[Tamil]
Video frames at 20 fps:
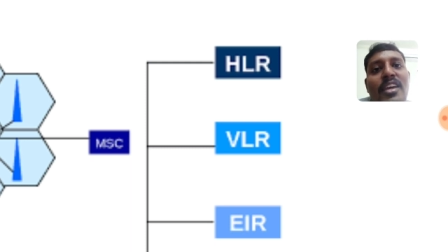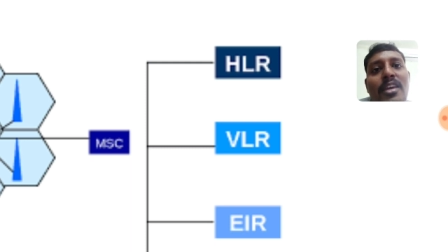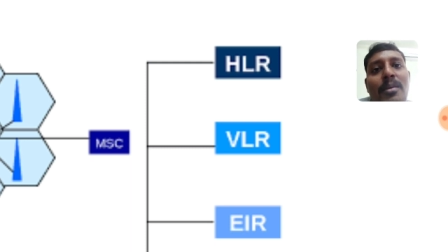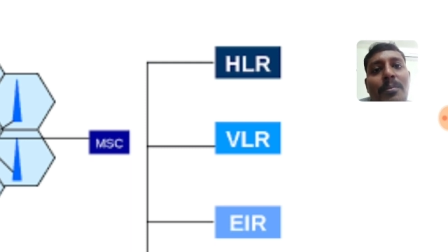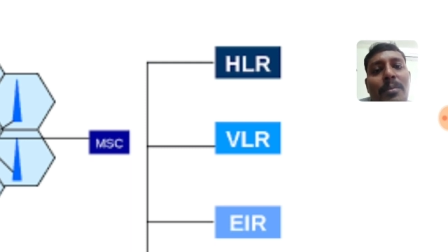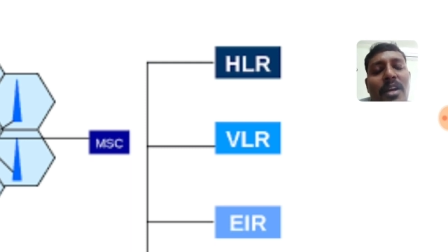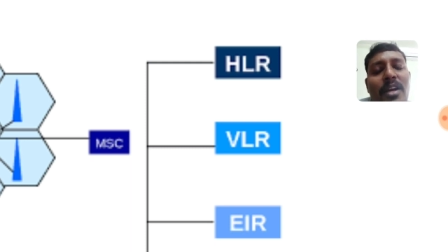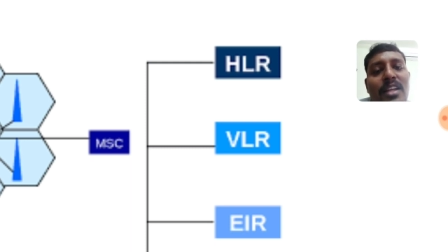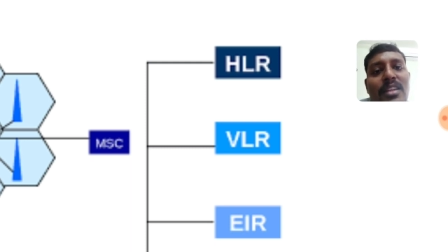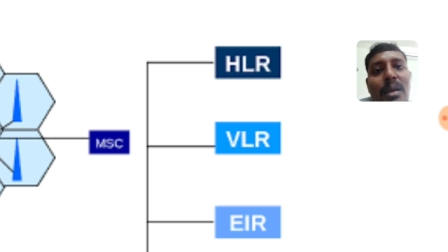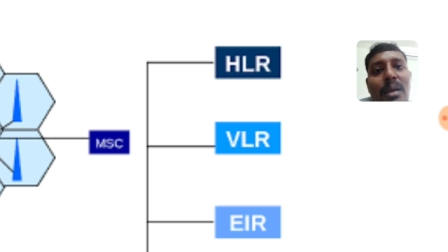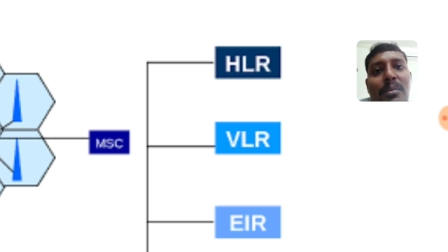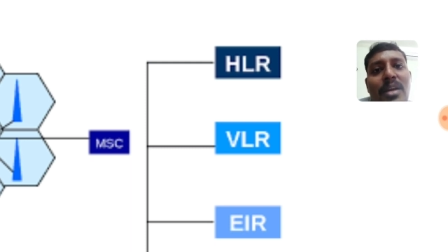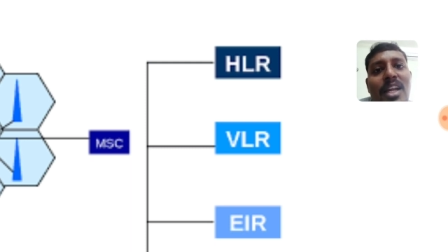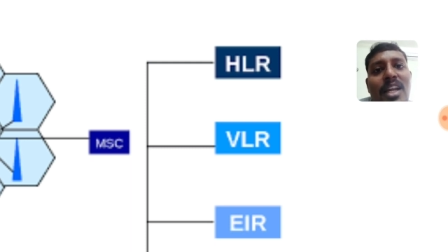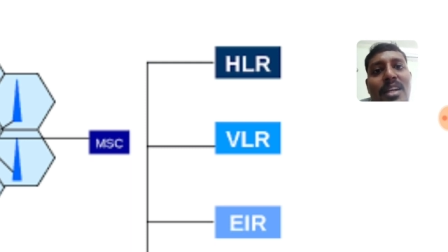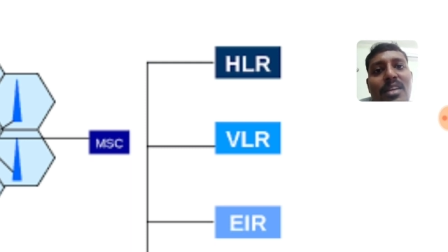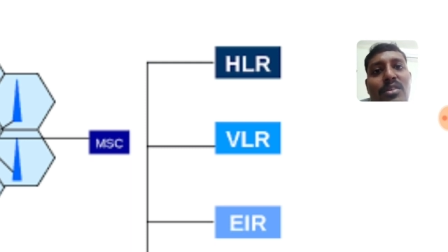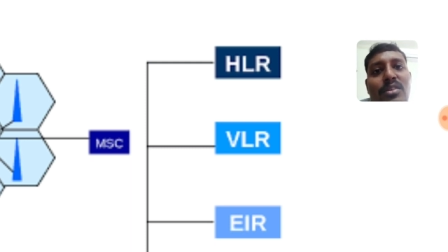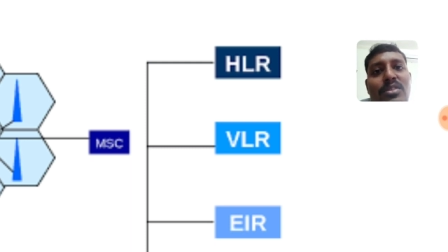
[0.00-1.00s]
இப்போ நான்
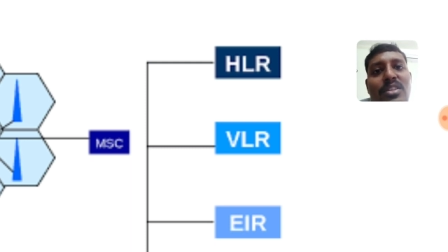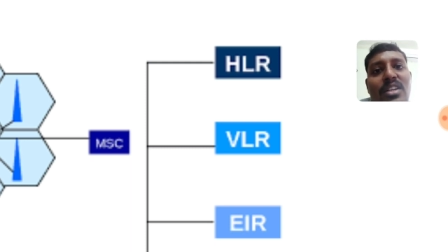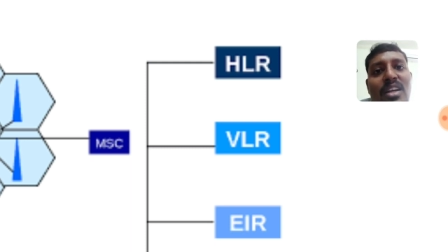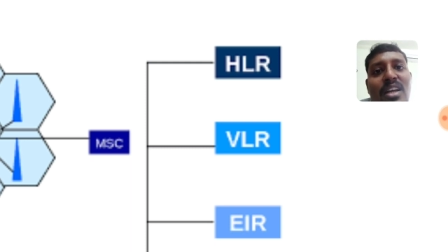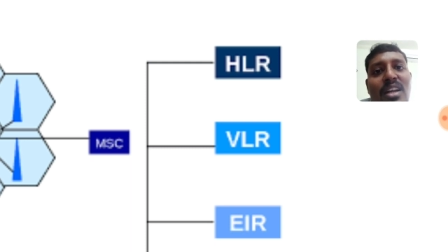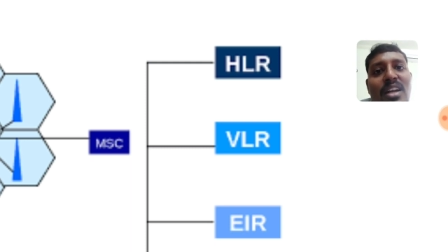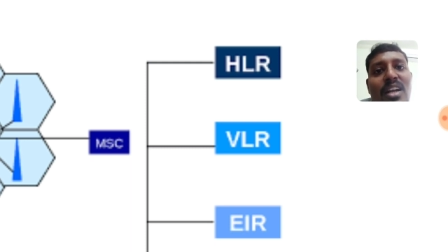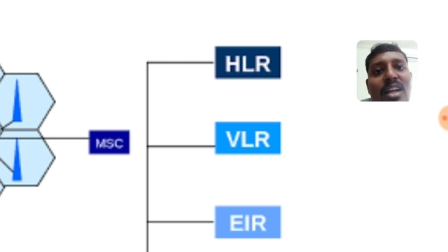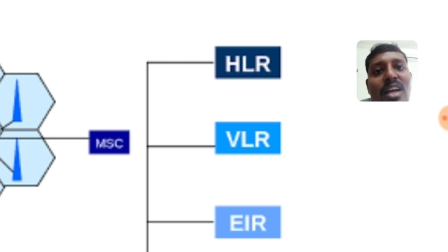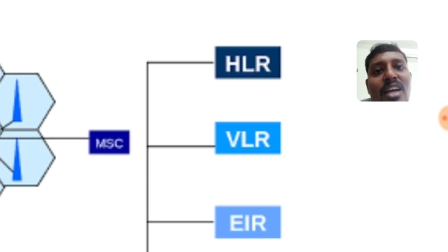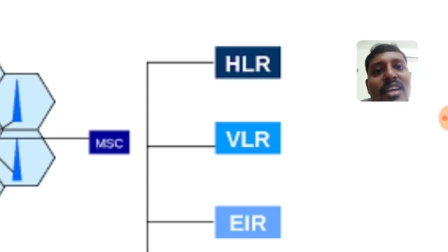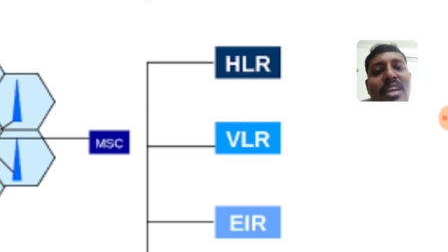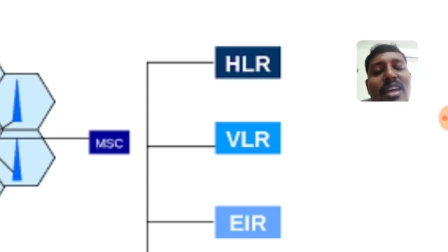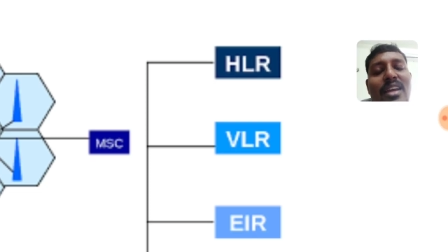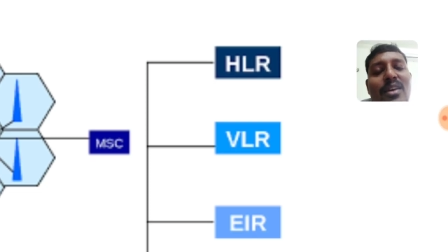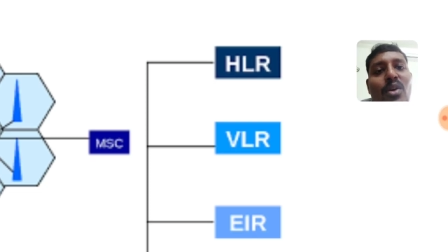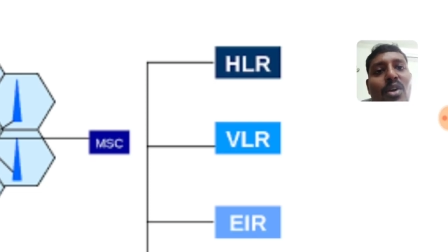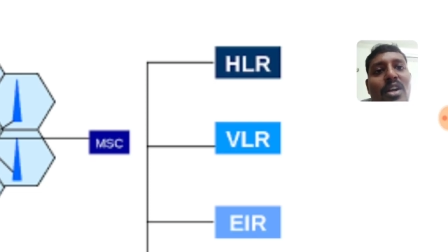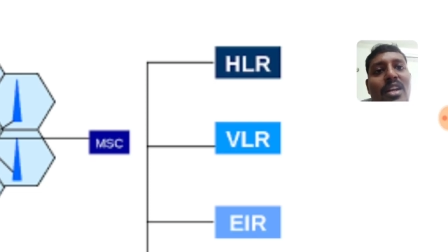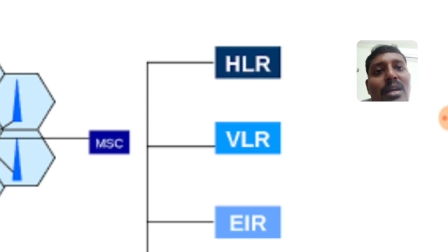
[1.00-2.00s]
தமிழ்நாட்டுக்கு வந்திருக்கிறேன்னா
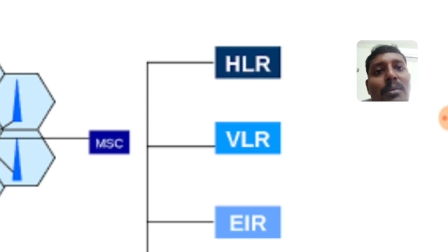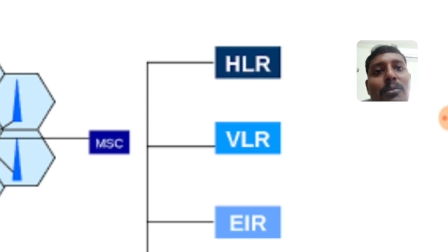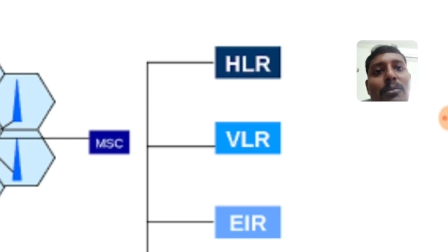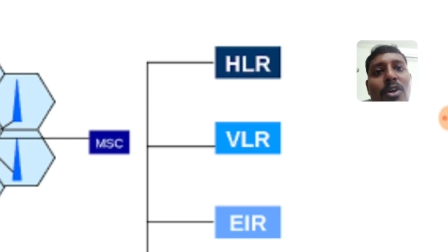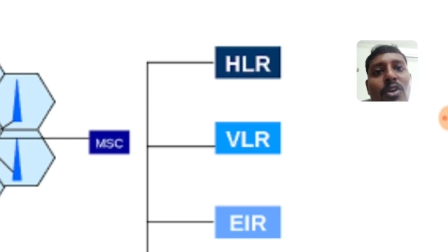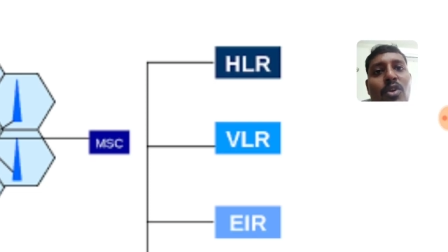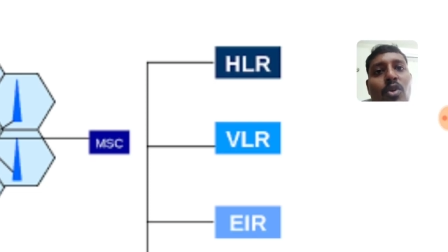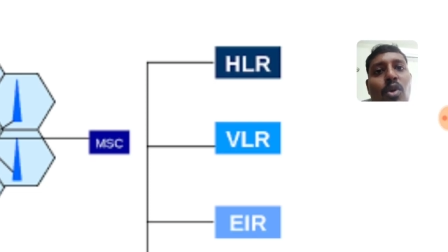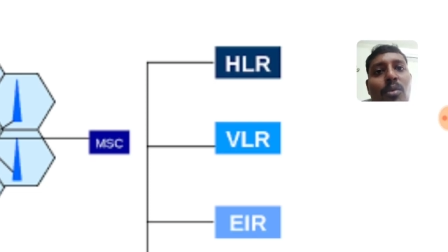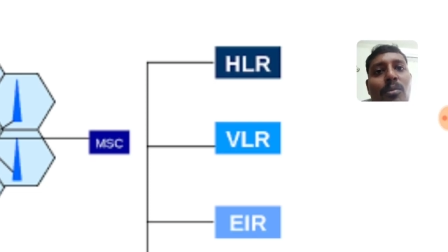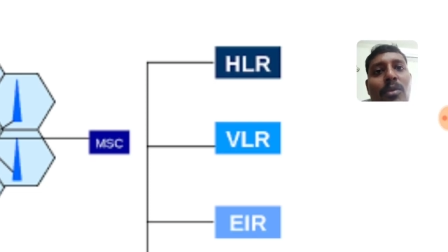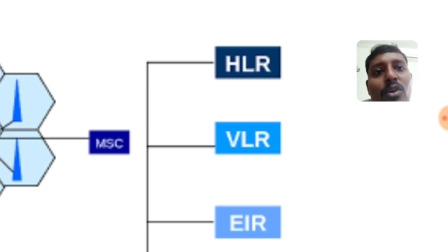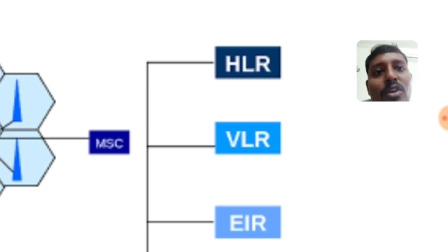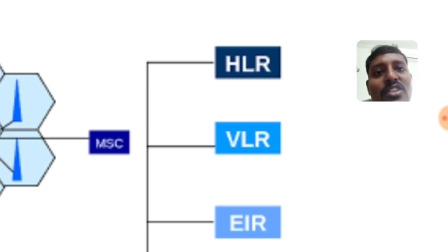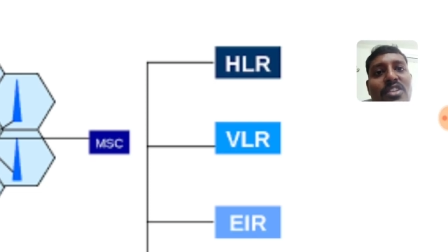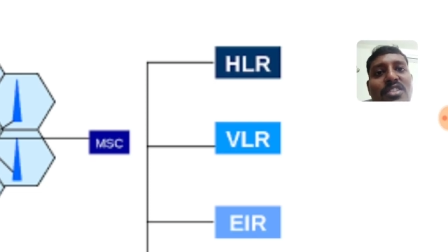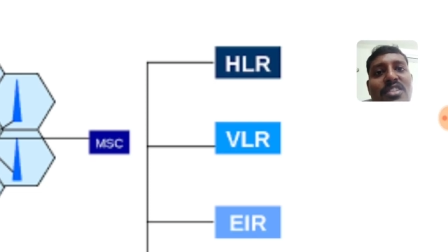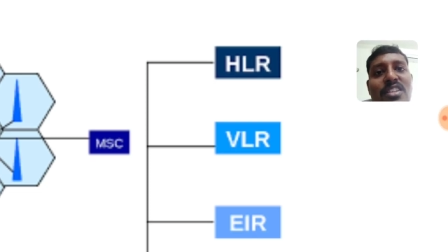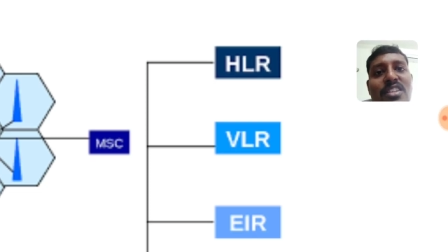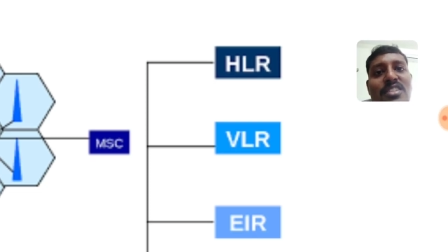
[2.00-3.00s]
என்னோட நம்பர் ஹோம்
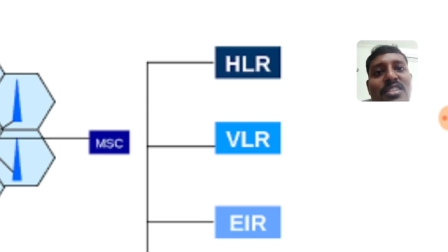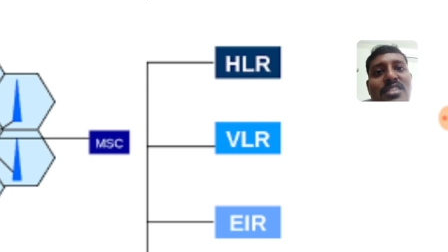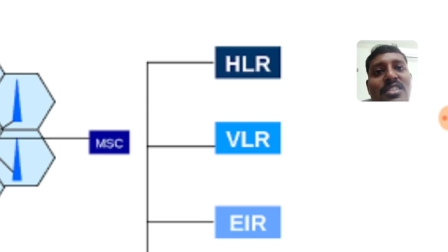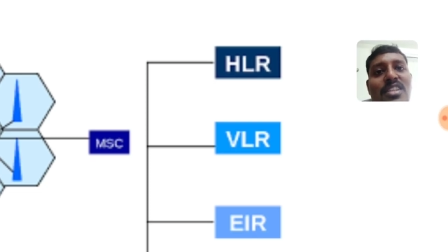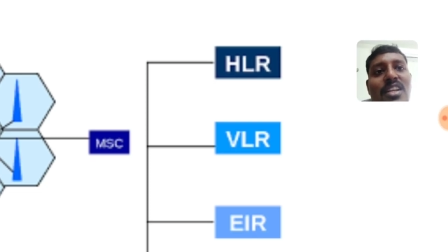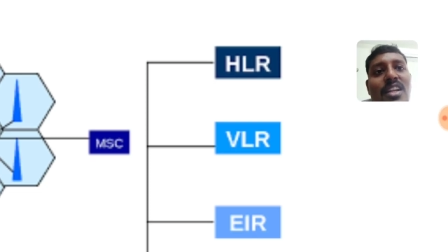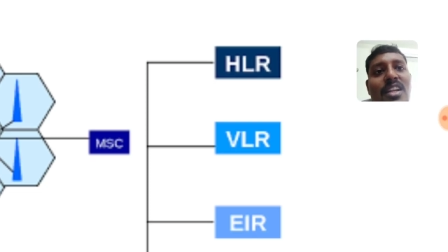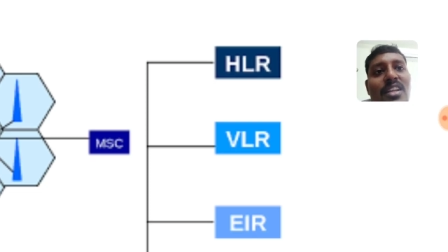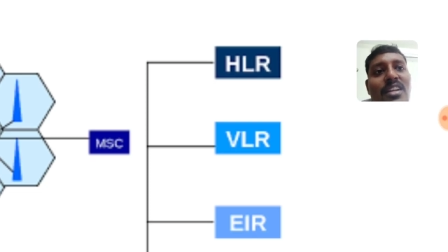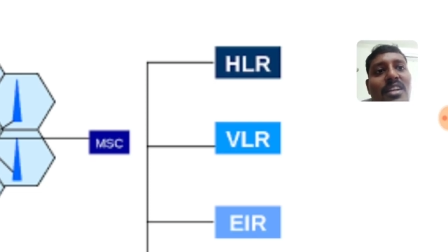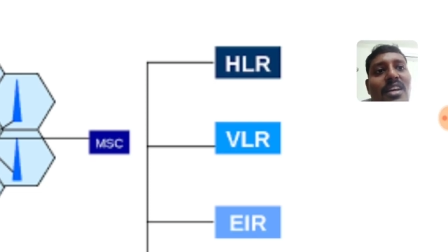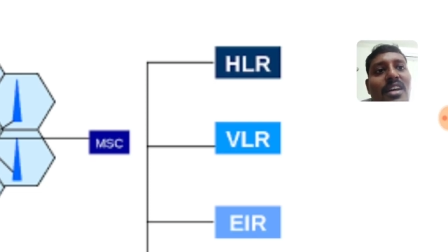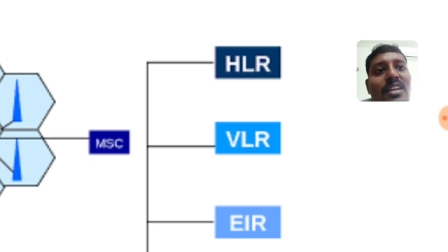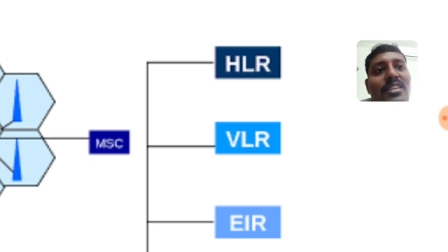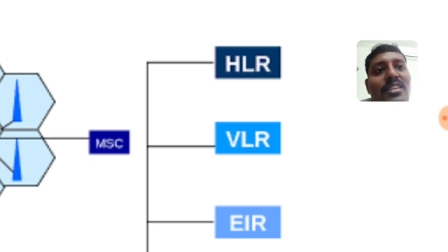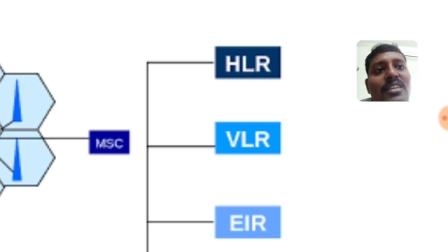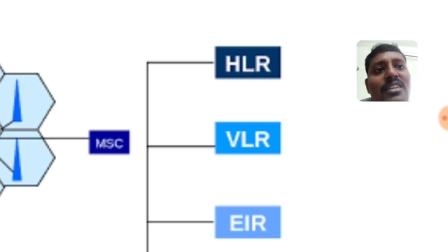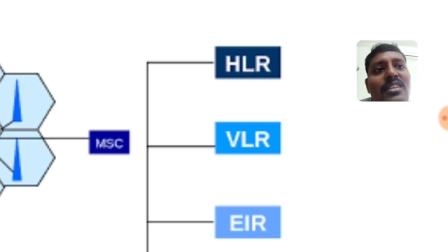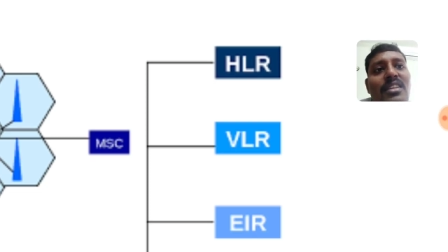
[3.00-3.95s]
லொக்கேஷன் ரிஜிஸ்டரில் இருக்காது